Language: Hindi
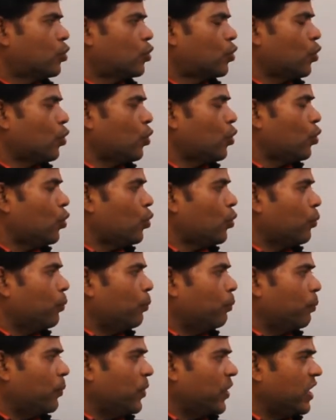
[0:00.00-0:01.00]
तो
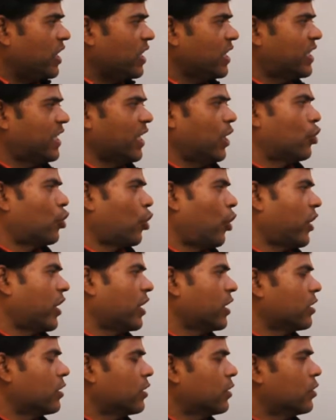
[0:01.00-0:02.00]
मीनिंग के
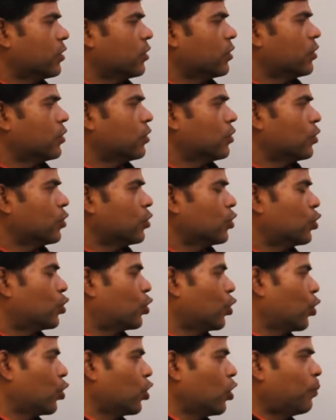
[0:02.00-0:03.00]
अकॉर्डिंग
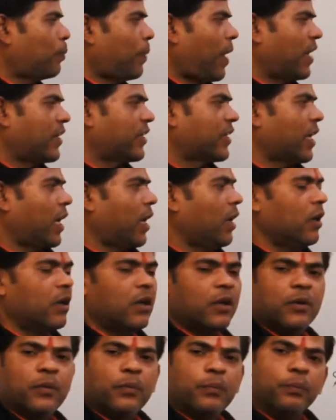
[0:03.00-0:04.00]
दोनों पार्ट का
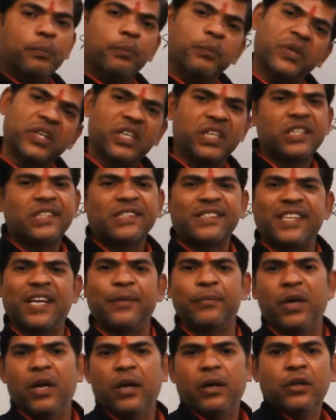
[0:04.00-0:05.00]
मीनिंग
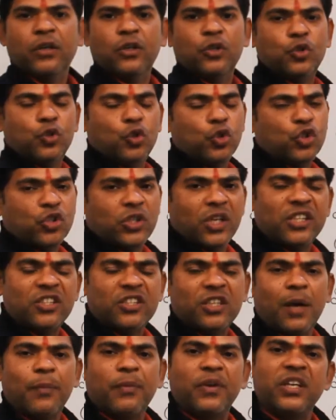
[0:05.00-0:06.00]
सेम है जो
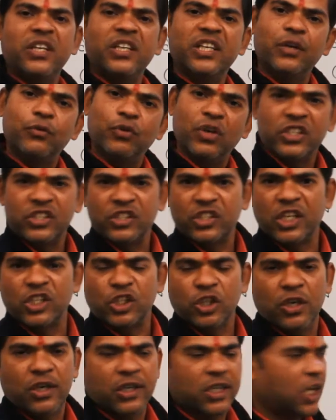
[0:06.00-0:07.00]
सच का मीनिंग है वही
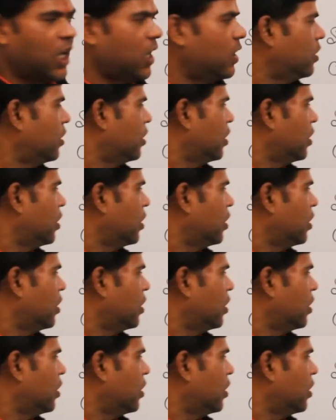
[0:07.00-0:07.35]
सच अ का